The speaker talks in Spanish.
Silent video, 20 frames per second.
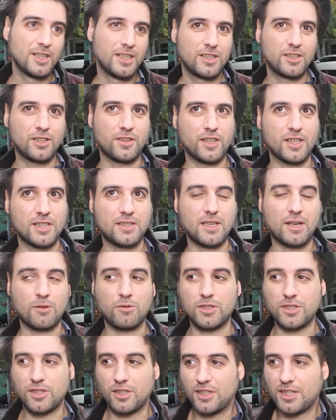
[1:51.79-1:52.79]
Entonces, a
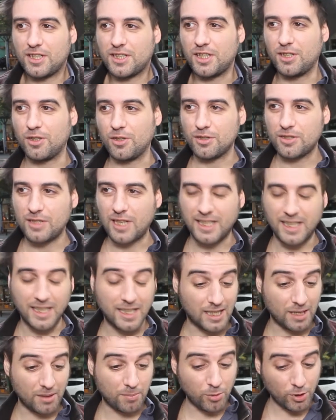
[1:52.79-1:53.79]
cuestión de estilos, hay
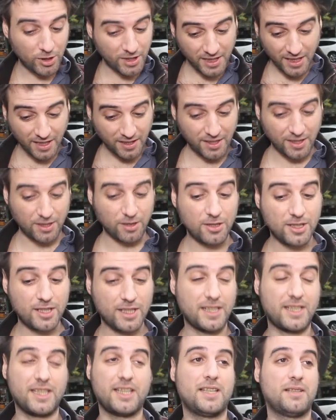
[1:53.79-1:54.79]
tanta poesía
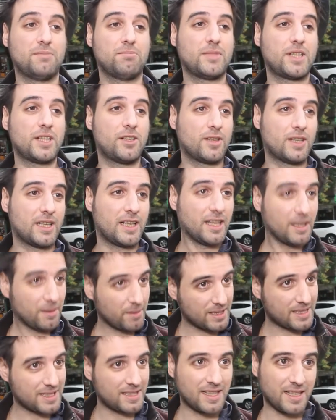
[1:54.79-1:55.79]
haciéndose que creo que la
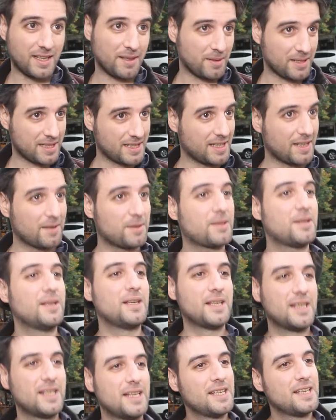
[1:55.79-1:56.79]
diversidad,
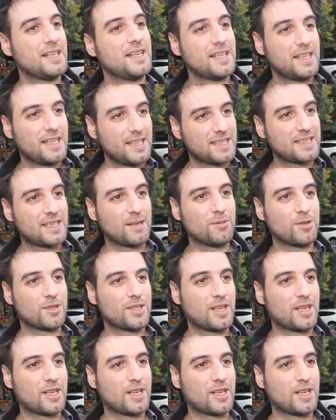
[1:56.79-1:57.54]
estamos